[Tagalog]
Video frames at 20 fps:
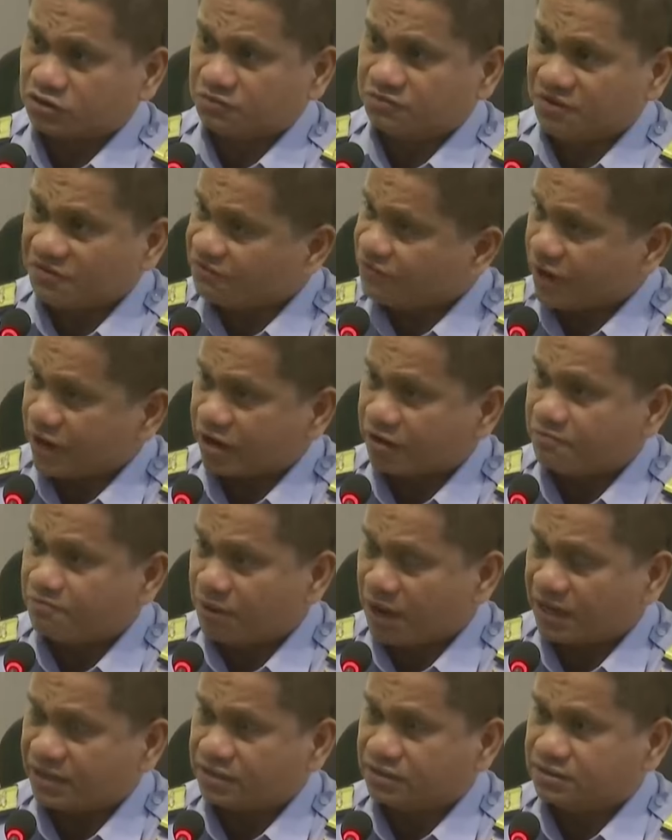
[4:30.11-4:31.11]
because of the
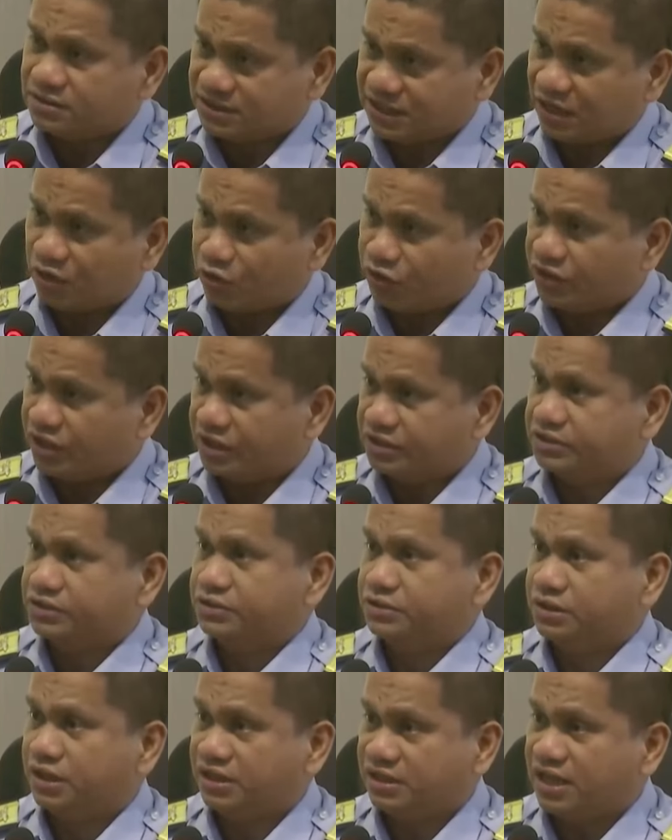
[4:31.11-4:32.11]
very bad sea
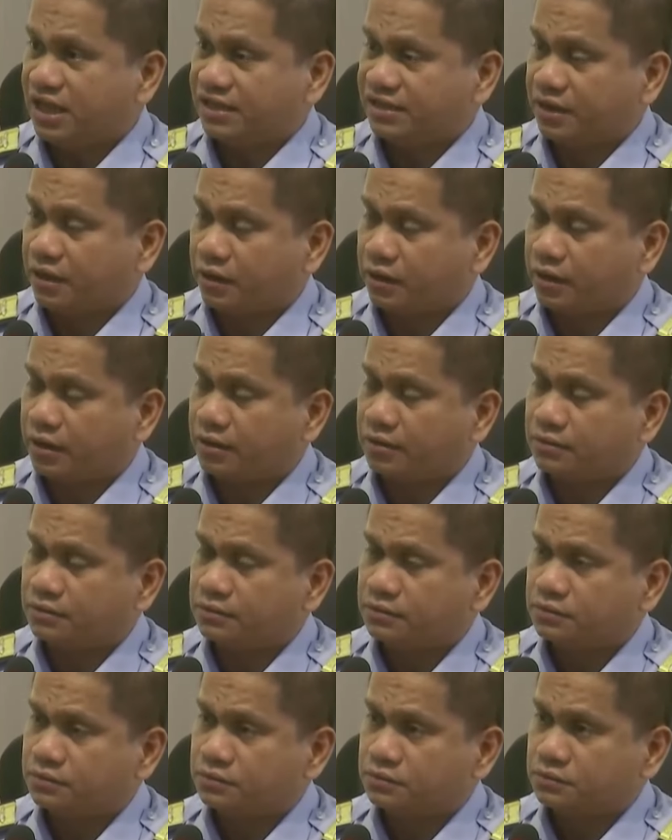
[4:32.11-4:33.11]
condition in that area.